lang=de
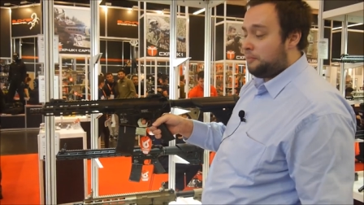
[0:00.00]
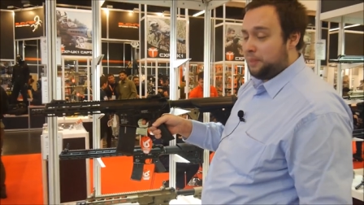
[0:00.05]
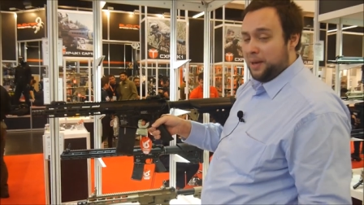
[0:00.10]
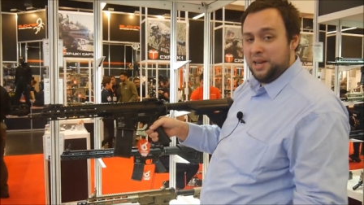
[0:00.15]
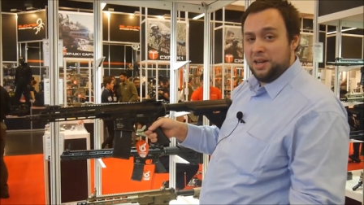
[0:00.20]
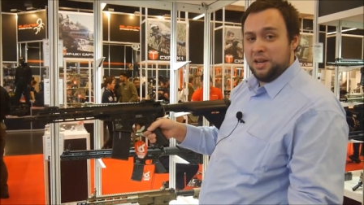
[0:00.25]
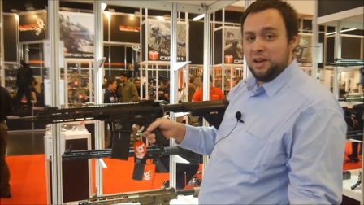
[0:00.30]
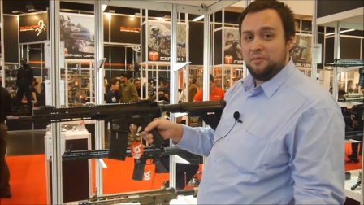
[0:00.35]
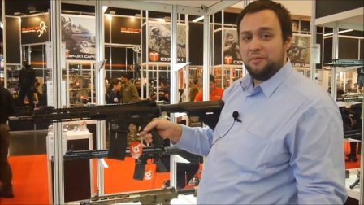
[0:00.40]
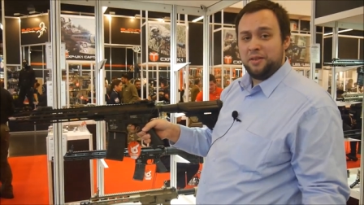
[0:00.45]

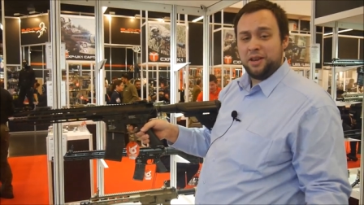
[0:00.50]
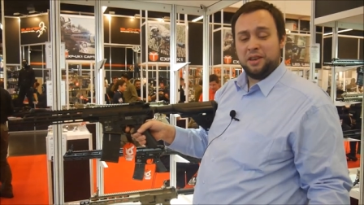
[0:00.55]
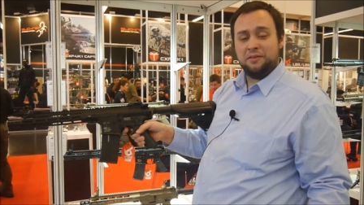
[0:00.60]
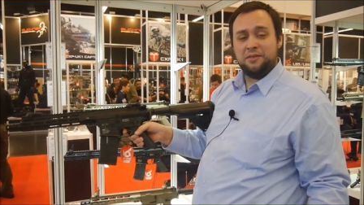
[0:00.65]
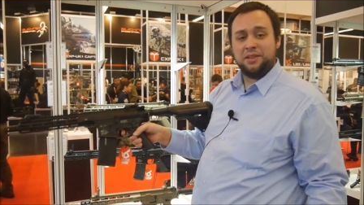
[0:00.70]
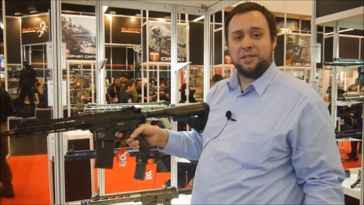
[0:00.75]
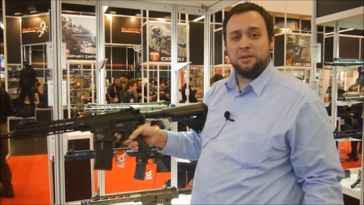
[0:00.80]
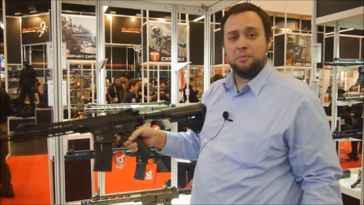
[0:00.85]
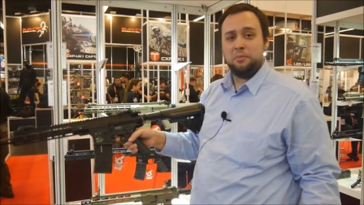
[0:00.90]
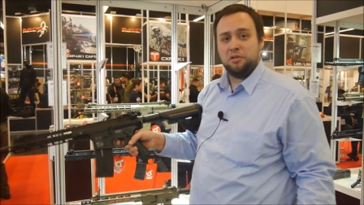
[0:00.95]
Bringt eine
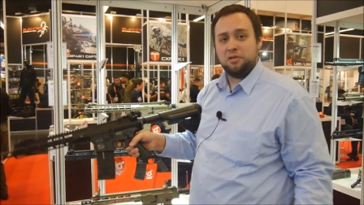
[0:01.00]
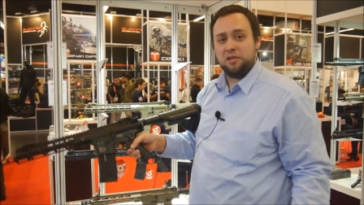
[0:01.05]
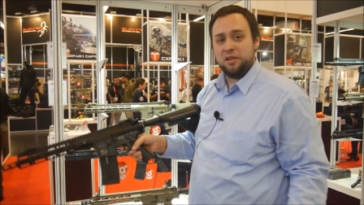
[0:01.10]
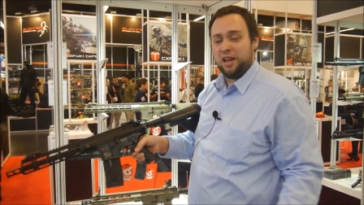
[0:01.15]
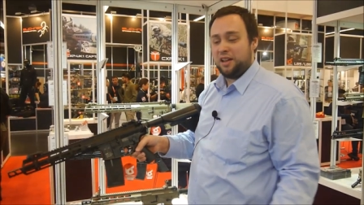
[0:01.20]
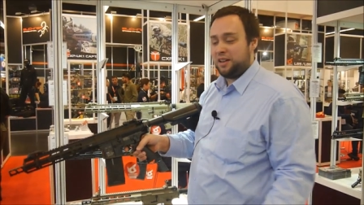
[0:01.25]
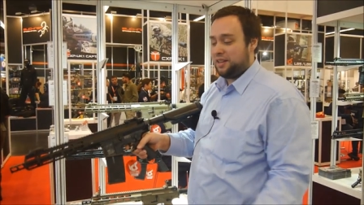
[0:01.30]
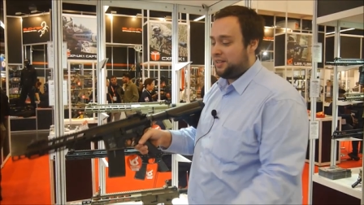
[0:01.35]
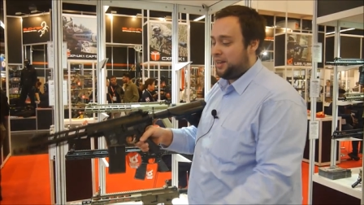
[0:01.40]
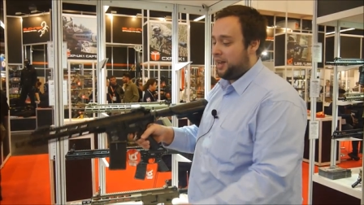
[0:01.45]
gewisse
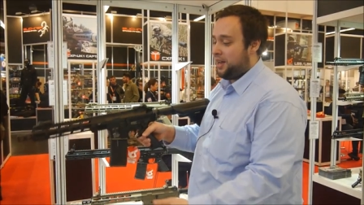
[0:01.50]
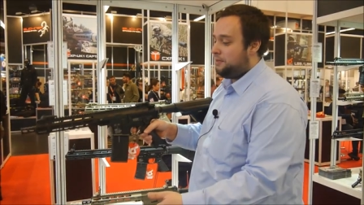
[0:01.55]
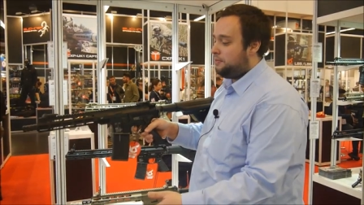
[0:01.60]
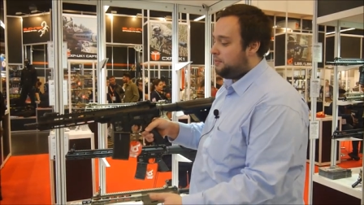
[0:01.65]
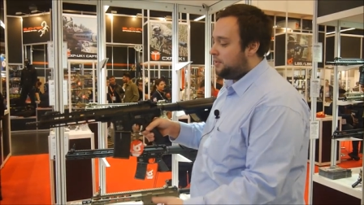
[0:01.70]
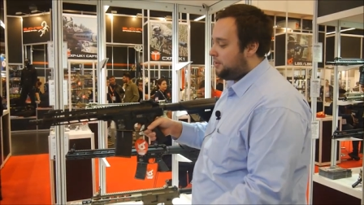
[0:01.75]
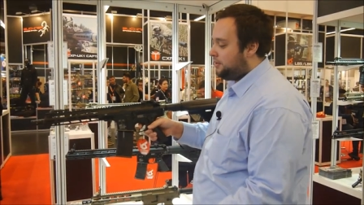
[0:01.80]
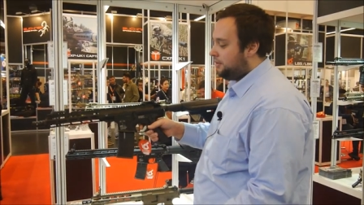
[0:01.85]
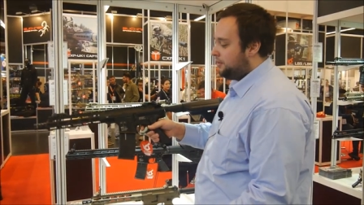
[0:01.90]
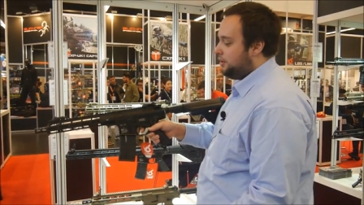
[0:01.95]
Modularität
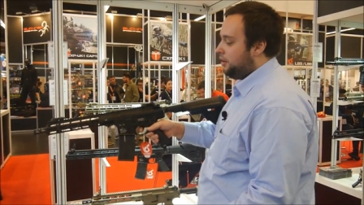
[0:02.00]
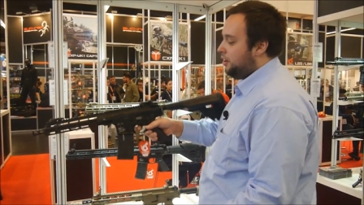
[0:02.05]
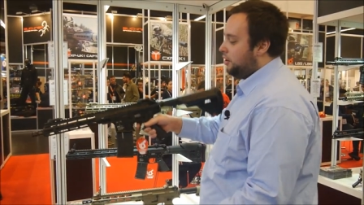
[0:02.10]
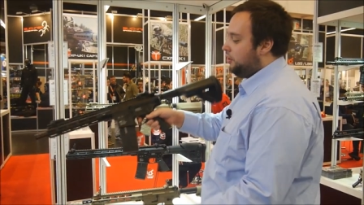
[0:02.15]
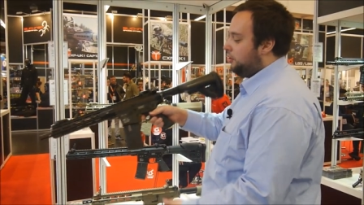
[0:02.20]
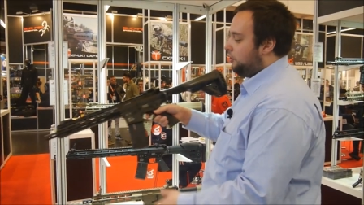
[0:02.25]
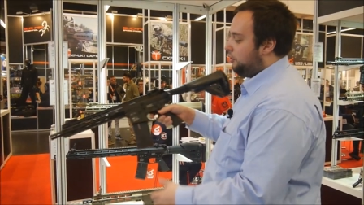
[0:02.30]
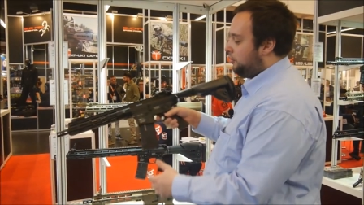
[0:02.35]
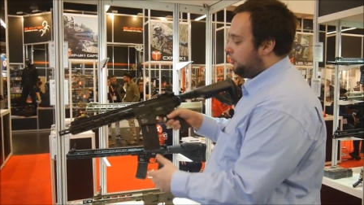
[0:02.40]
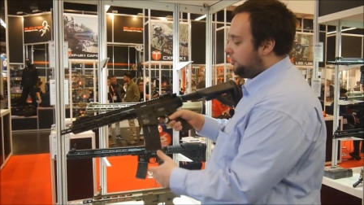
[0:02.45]
mit
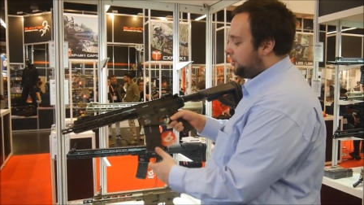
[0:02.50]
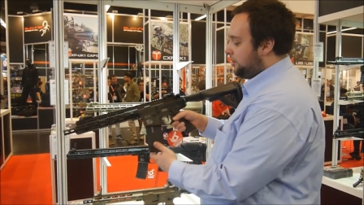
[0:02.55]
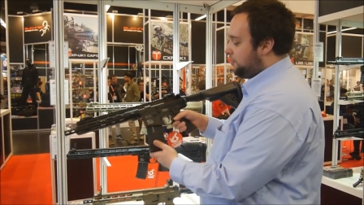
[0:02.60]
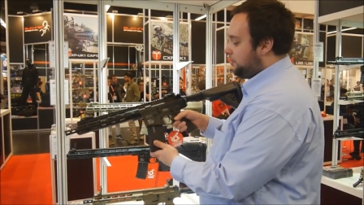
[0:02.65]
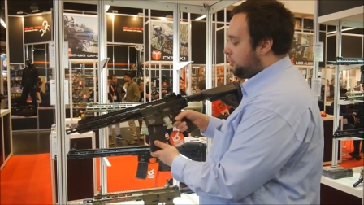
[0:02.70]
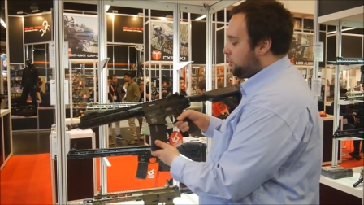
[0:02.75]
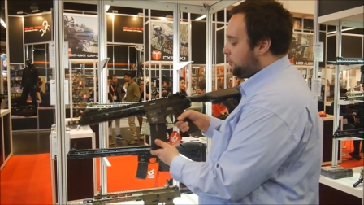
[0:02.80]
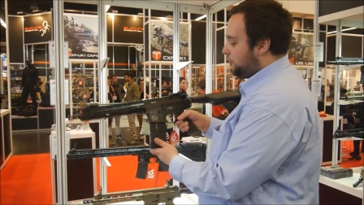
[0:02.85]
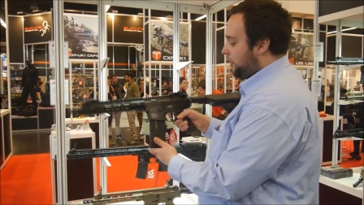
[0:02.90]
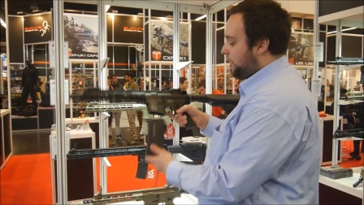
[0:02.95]
und
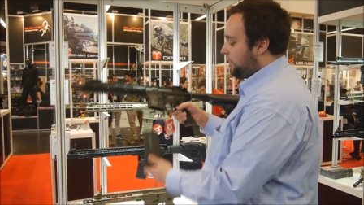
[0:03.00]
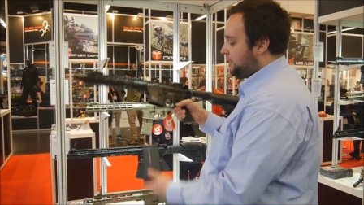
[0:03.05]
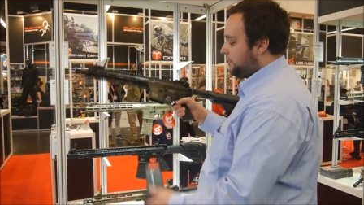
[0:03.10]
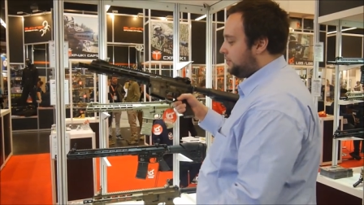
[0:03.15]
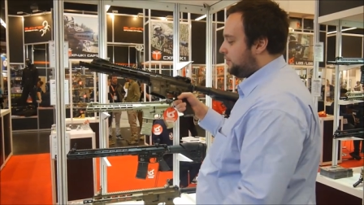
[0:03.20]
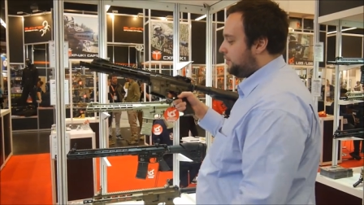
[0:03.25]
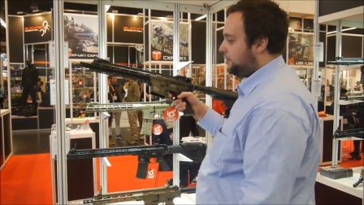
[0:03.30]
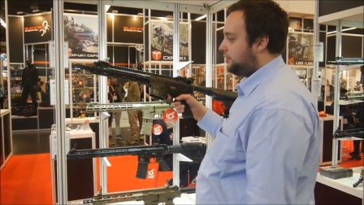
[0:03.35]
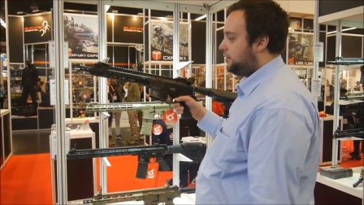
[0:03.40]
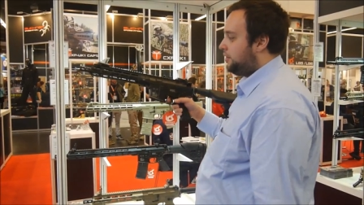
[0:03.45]

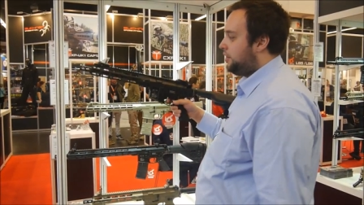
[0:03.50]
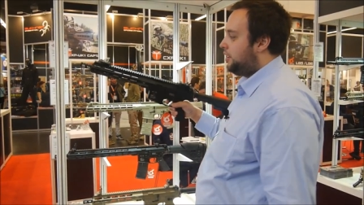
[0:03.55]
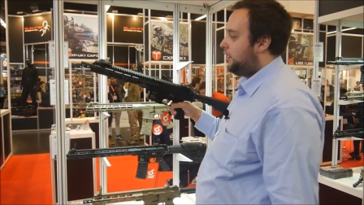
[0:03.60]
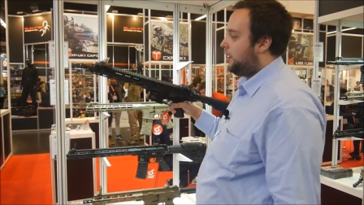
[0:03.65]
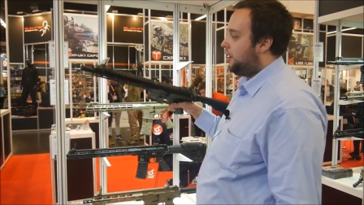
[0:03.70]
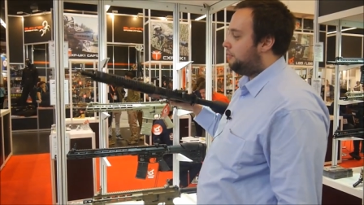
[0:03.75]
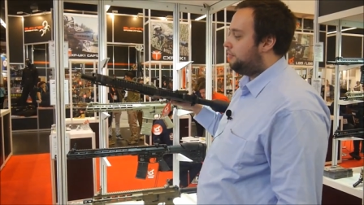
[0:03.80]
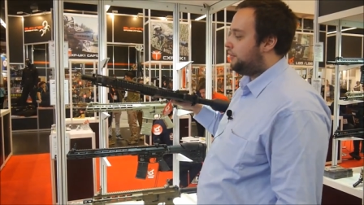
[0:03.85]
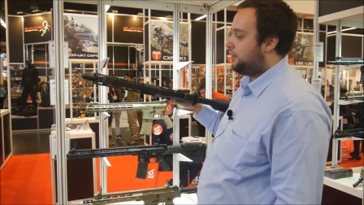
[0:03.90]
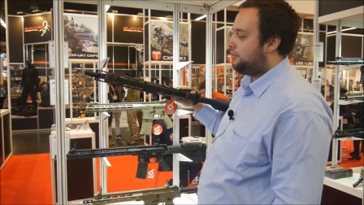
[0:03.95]
dementsprechend
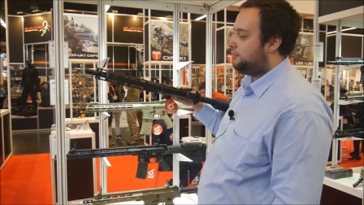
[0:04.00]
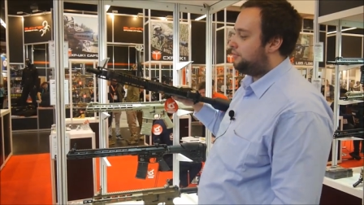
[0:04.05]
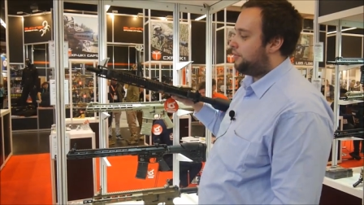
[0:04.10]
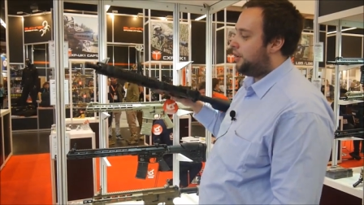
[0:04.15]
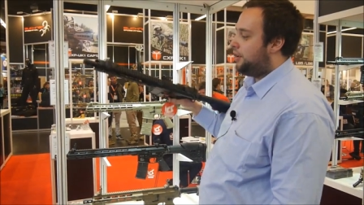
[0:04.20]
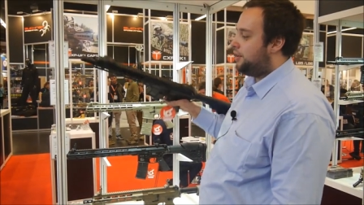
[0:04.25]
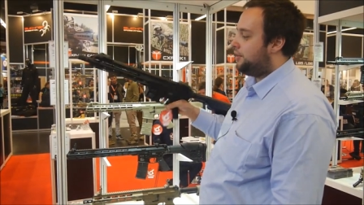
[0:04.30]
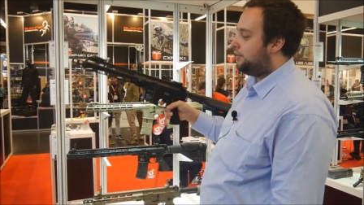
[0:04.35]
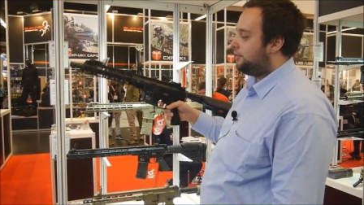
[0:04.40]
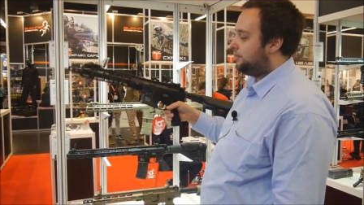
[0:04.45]
auf jeden
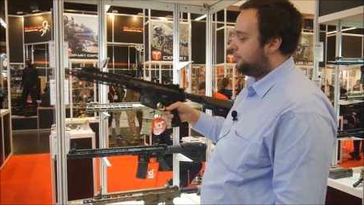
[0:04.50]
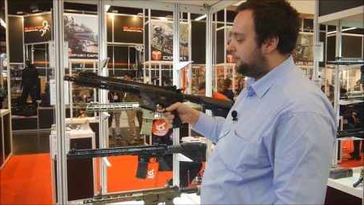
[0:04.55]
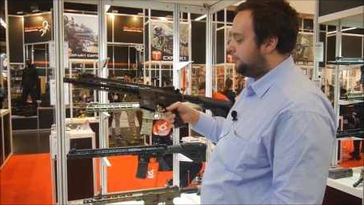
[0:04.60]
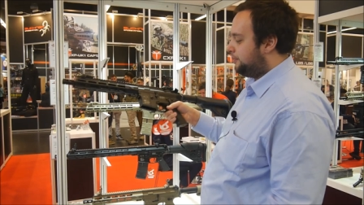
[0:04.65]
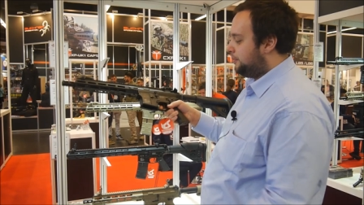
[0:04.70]
Fall